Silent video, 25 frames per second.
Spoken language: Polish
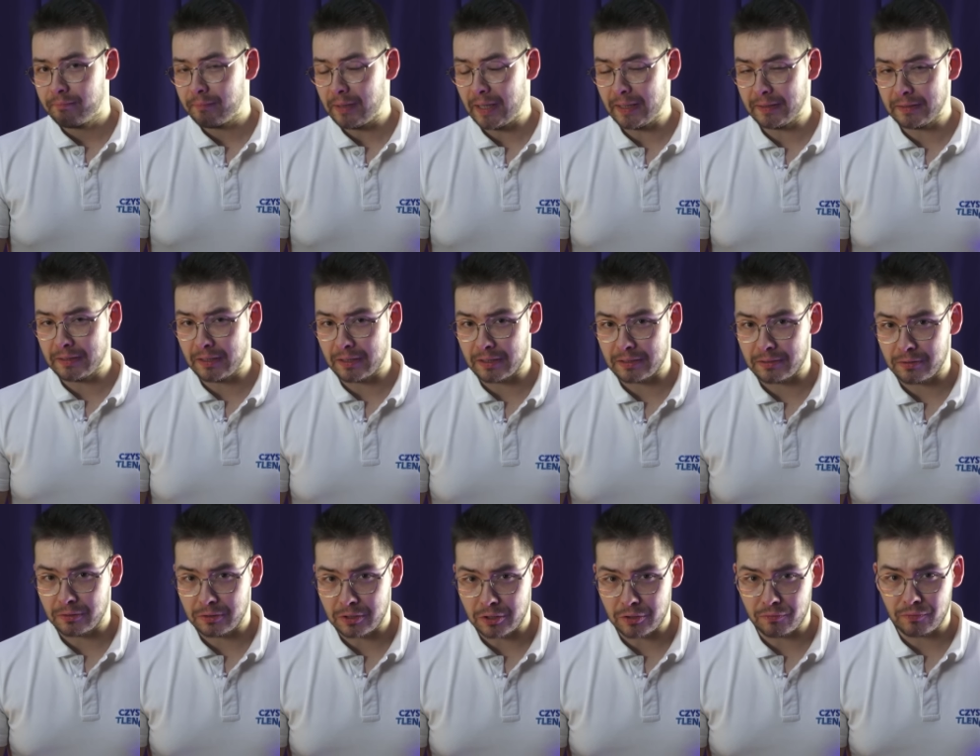A nieraz
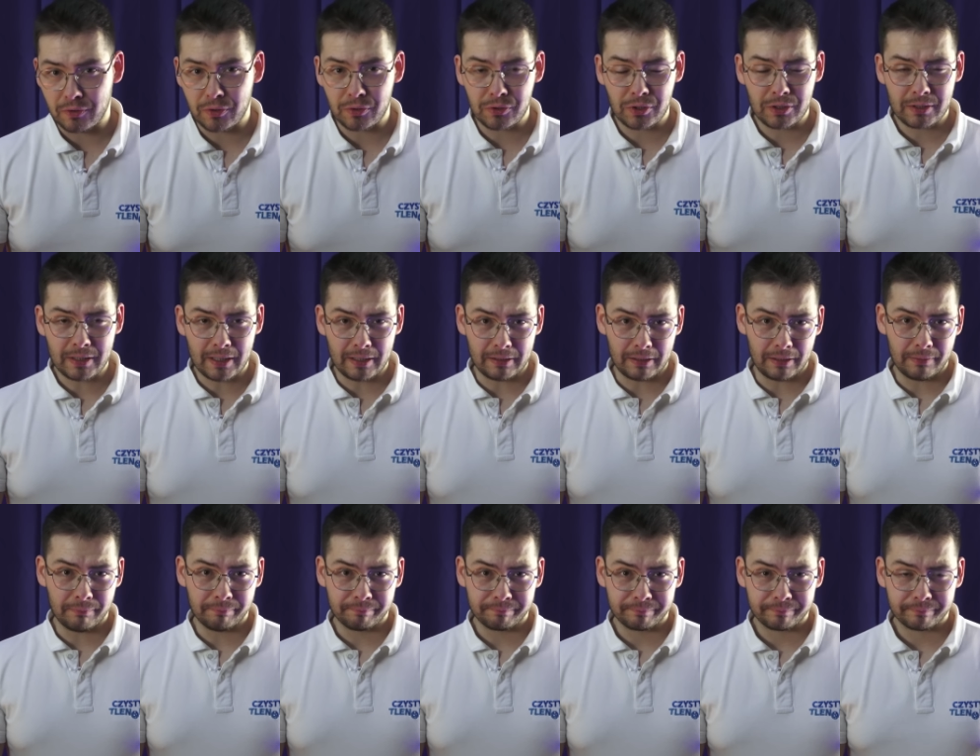to też wychodzi
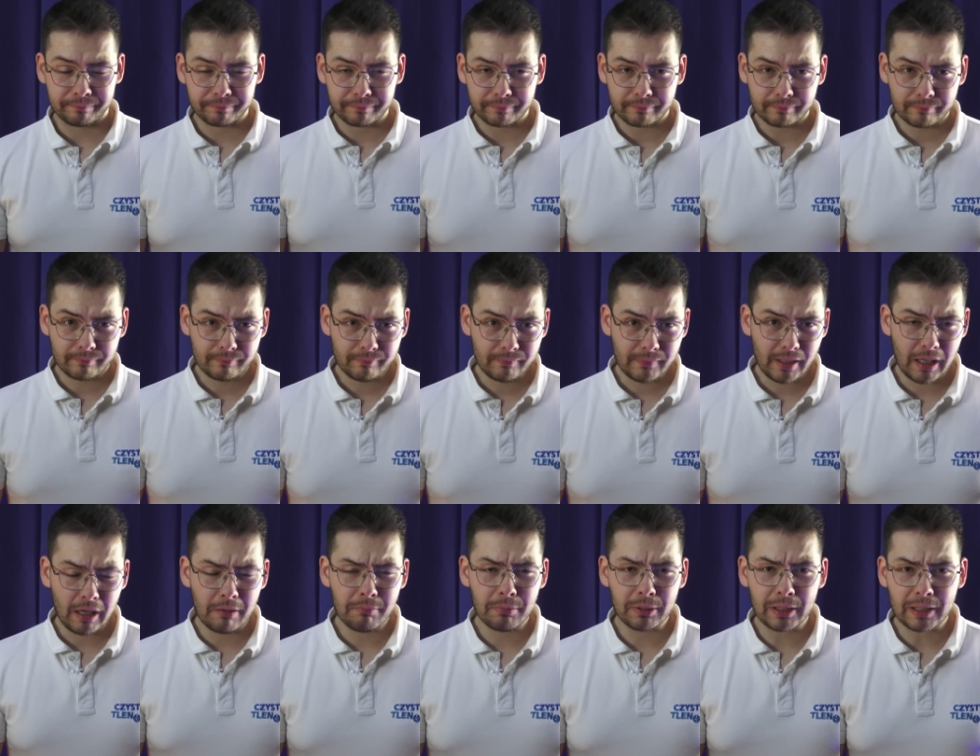taniej
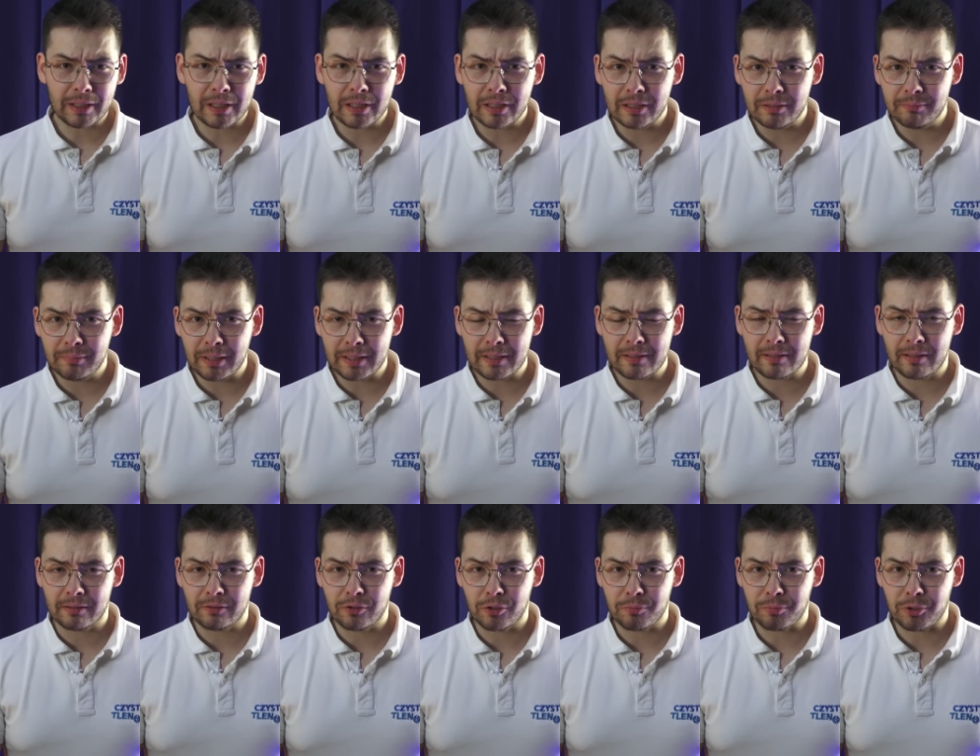bo taki
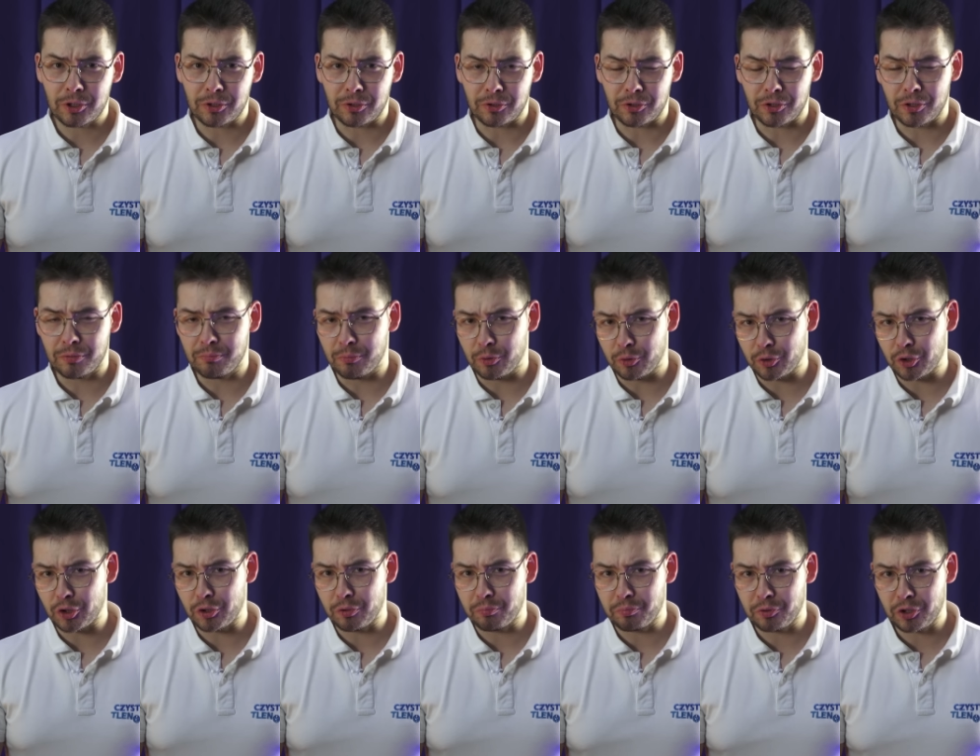klimatyzator przenośny
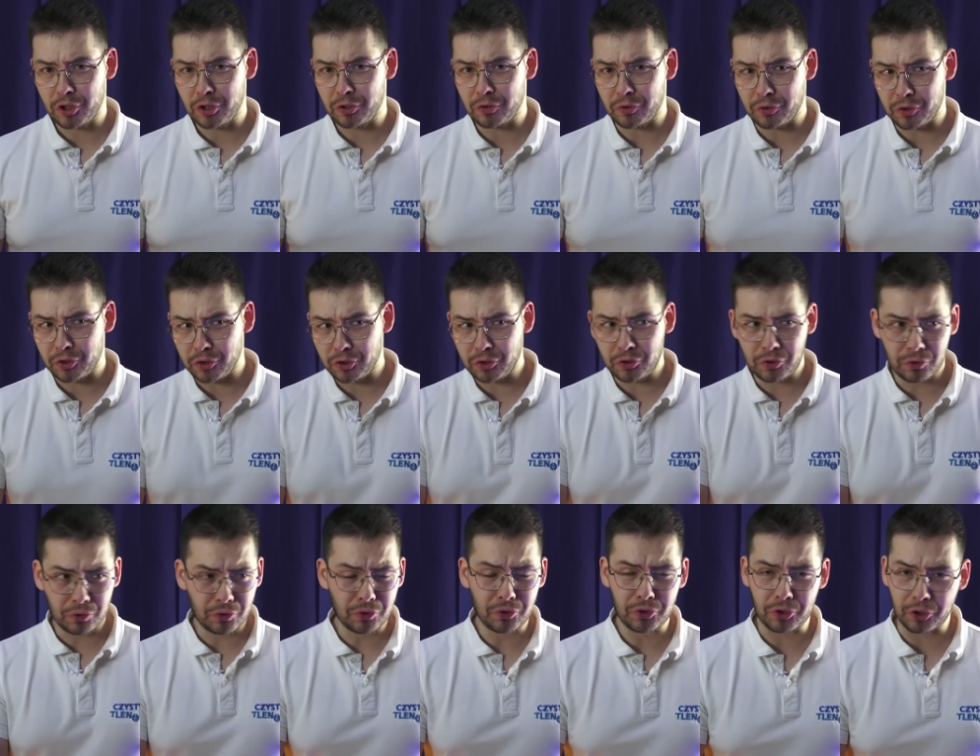możesz przenosić
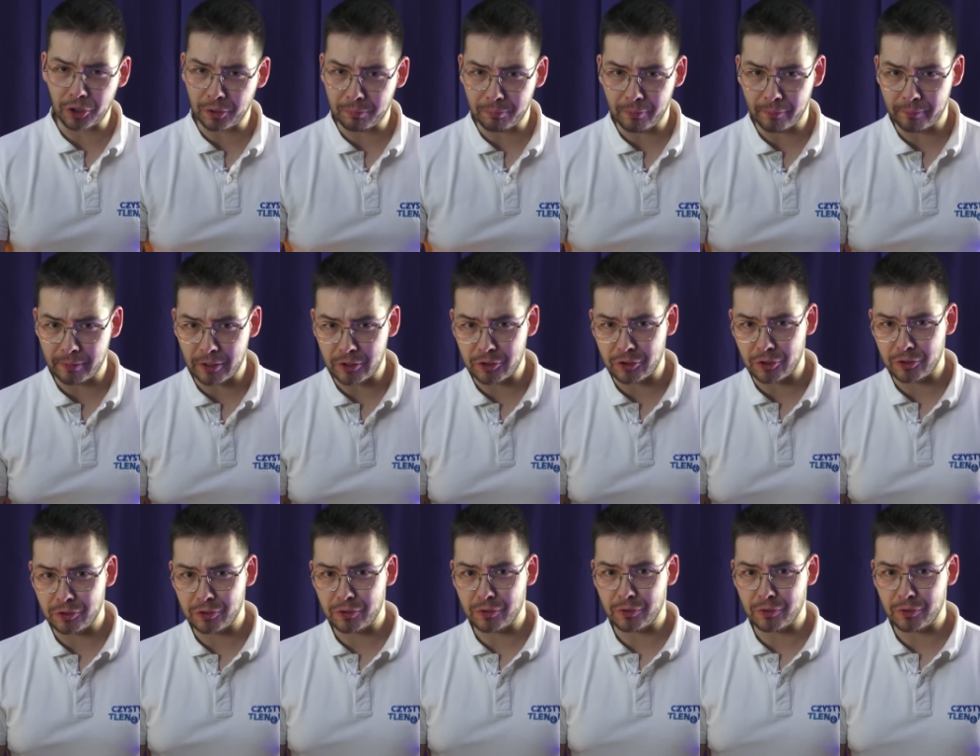do różnych pomieszczeń i